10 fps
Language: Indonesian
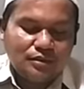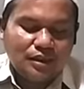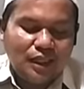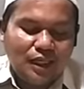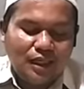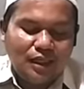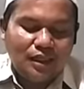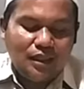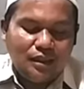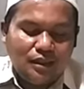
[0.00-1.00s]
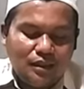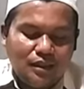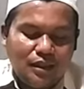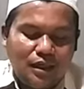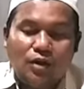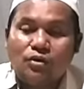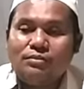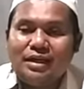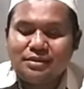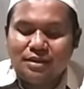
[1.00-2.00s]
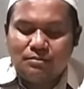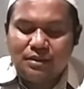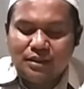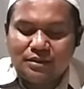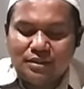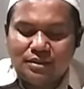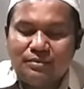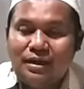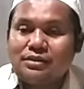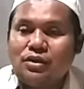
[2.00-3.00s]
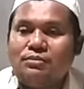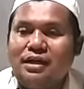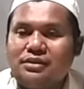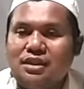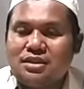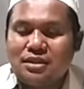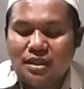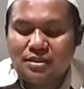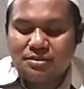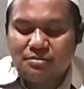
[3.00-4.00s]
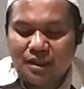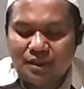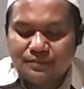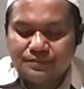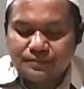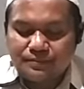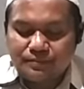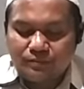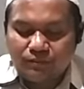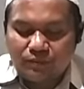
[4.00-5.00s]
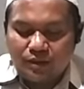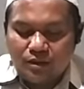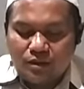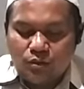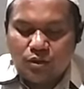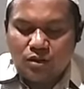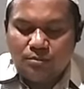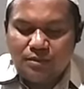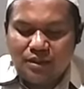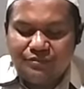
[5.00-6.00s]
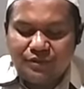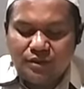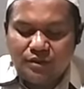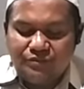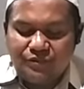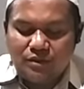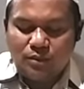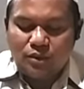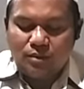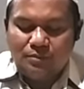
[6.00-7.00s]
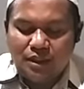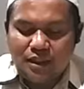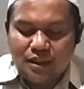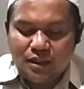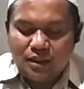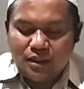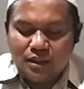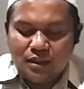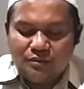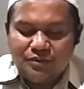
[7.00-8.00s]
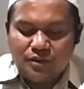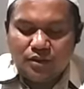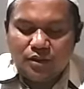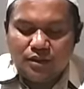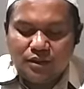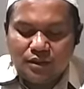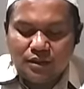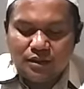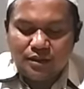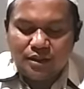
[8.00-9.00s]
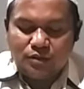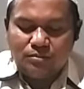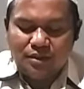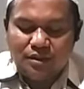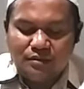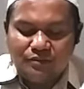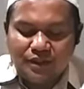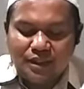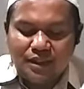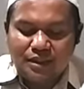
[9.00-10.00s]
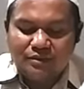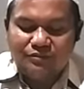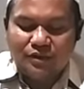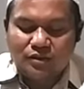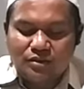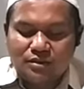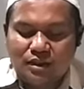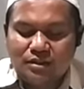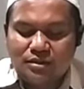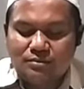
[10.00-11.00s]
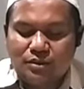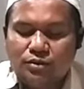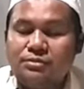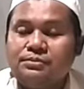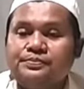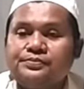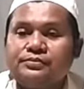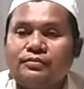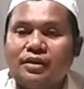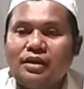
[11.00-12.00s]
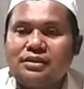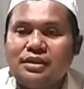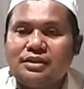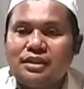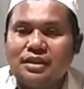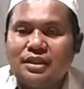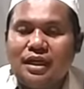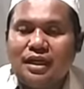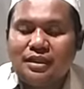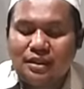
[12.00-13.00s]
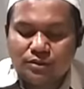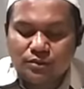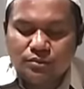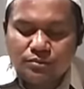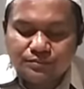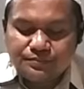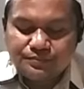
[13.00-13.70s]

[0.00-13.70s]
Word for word: gila atau mata ba'dal jima atau mati setelah jima wa qabla fi, fi wa qabla firaghil yaumi fala kafarata sebelum selesainya hari itu